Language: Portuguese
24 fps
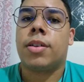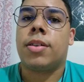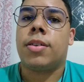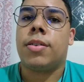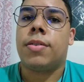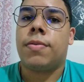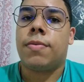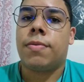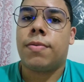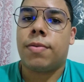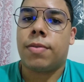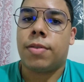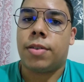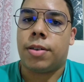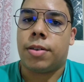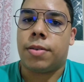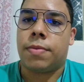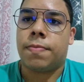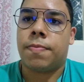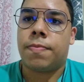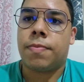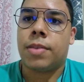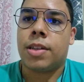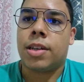
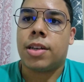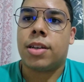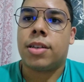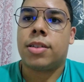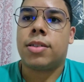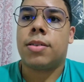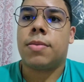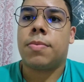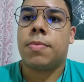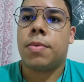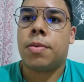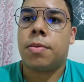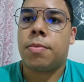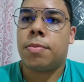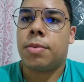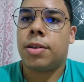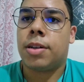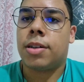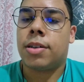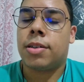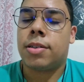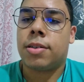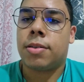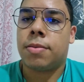Enfim, essa
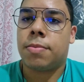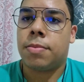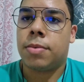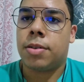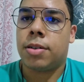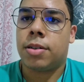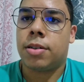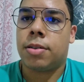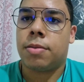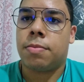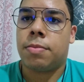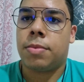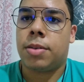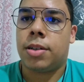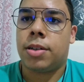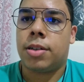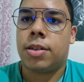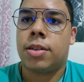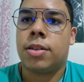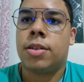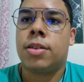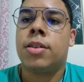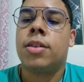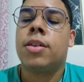primeira semana
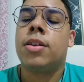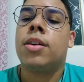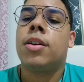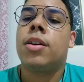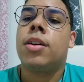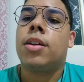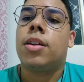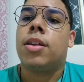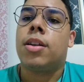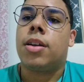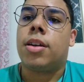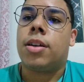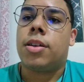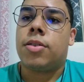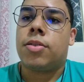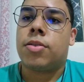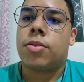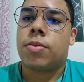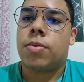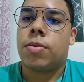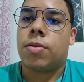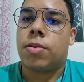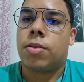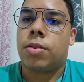minha na
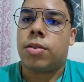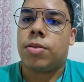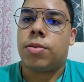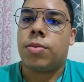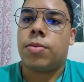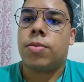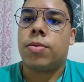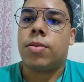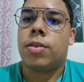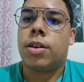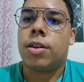escola eu tô